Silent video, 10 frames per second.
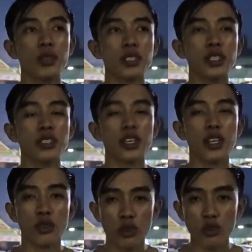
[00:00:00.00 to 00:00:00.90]
Masih
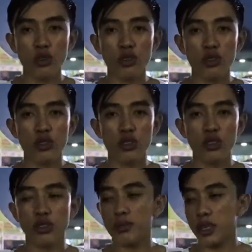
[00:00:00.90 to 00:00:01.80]
istirahat dulu
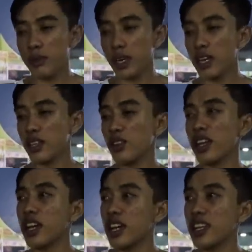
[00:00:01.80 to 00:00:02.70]
Umi makan
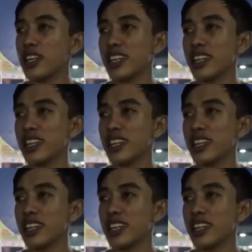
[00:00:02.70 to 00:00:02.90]
gorengan.